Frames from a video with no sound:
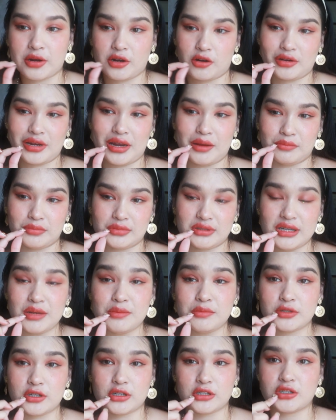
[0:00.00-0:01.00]
เอาเข็มจิ้ม
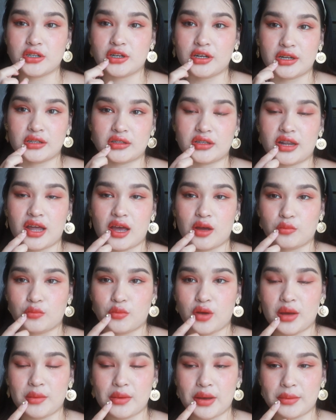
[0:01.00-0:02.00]
เฉยๆแต่ถาม
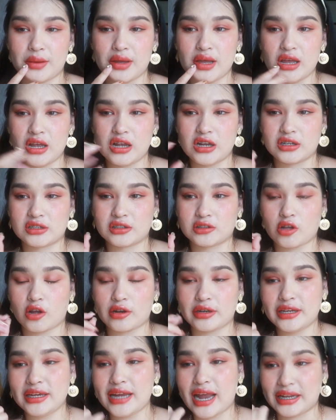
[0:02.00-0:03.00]
ว่าแบบตอน
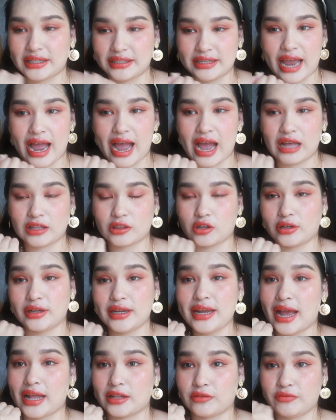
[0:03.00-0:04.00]
ที่อัดยาตอน
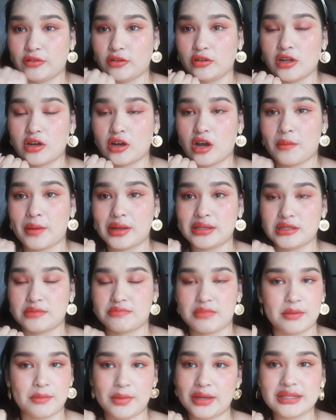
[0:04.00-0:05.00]
ที่อัดฟิลเลอร์เข้าไปเจ็บ
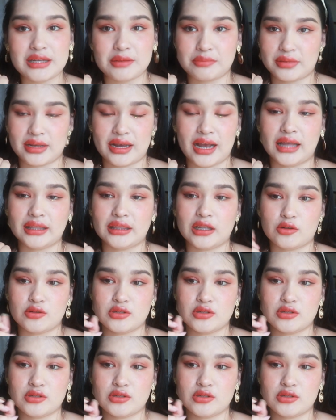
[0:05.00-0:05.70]
ไหมไม่เจ็บนะคะแต่